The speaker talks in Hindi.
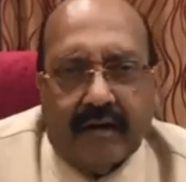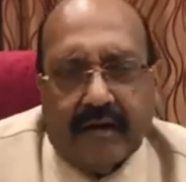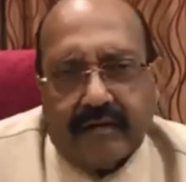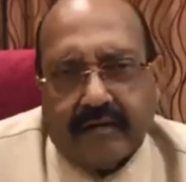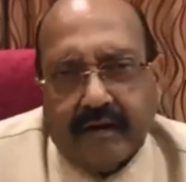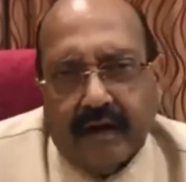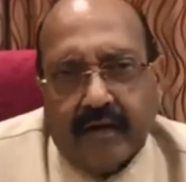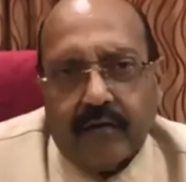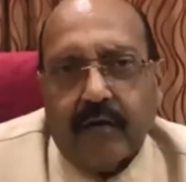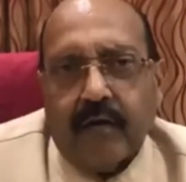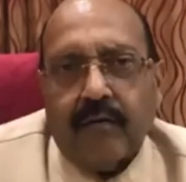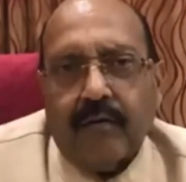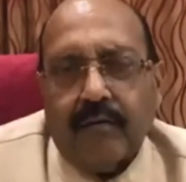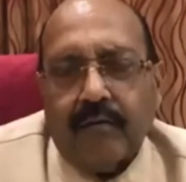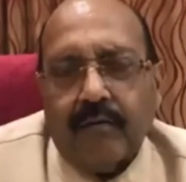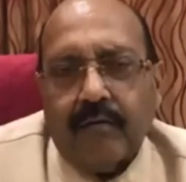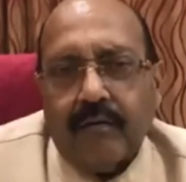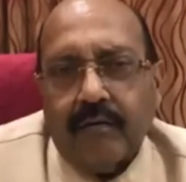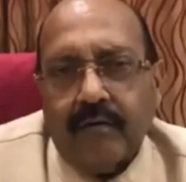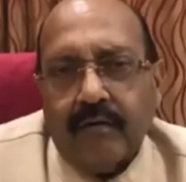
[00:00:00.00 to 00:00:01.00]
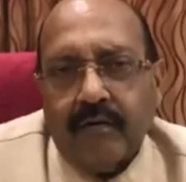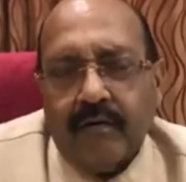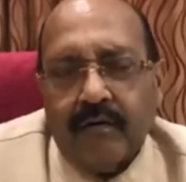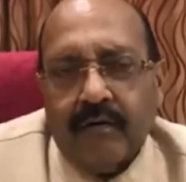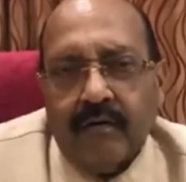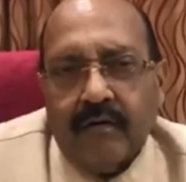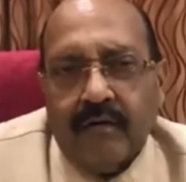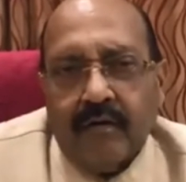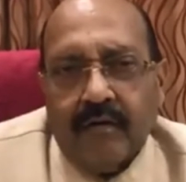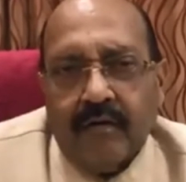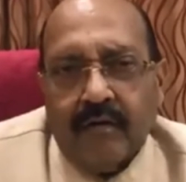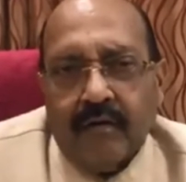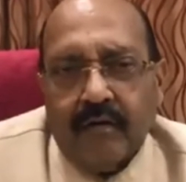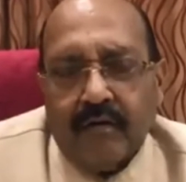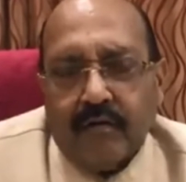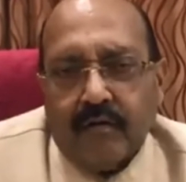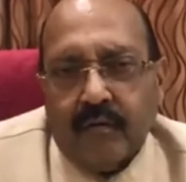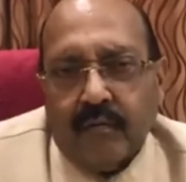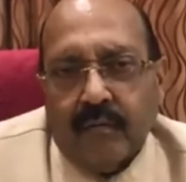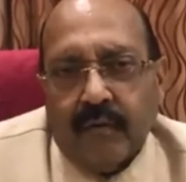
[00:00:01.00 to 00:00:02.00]
अखिलेश यादव
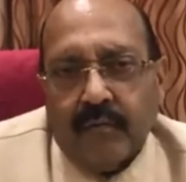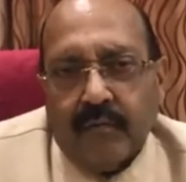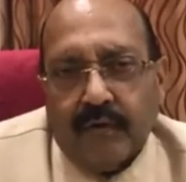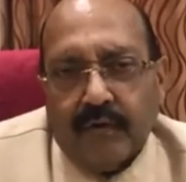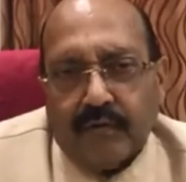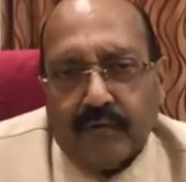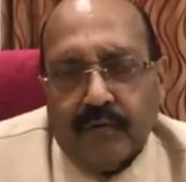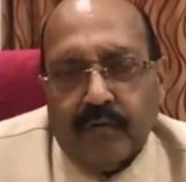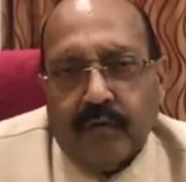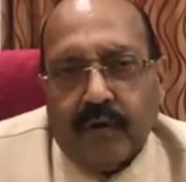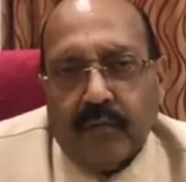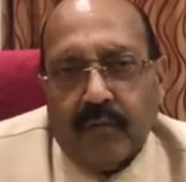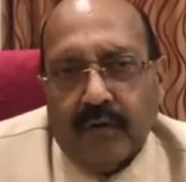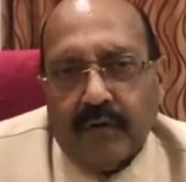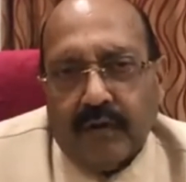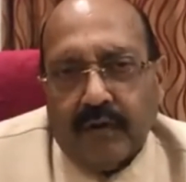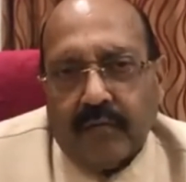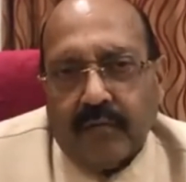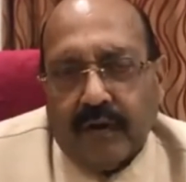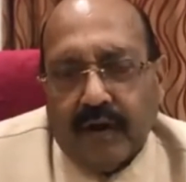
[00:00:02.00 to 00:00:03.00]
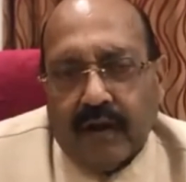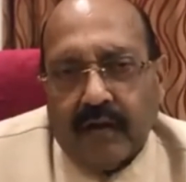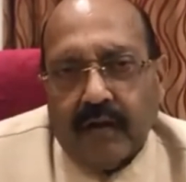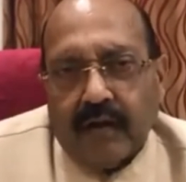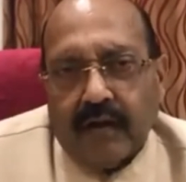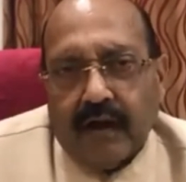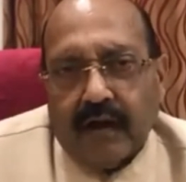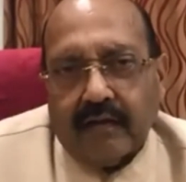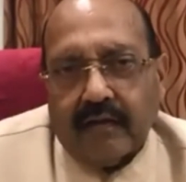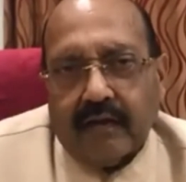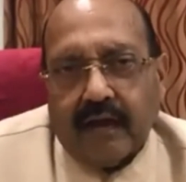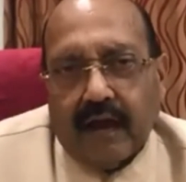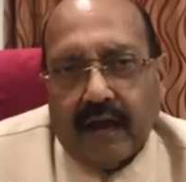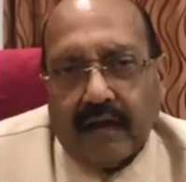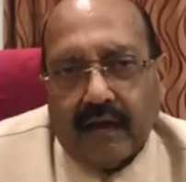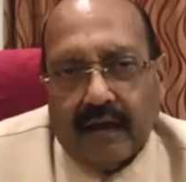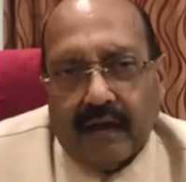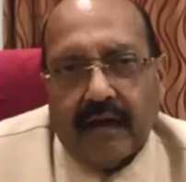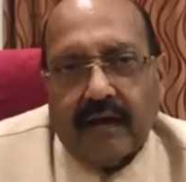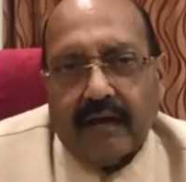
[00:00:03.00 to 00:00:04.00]
तुम्हें विष्णु का मंदिर बनाने का
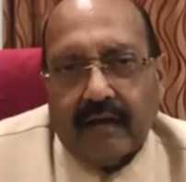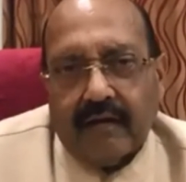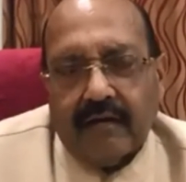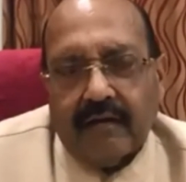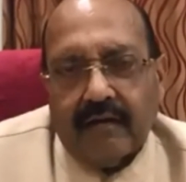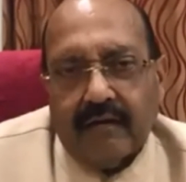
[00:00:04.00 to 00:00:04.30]
अधिकार है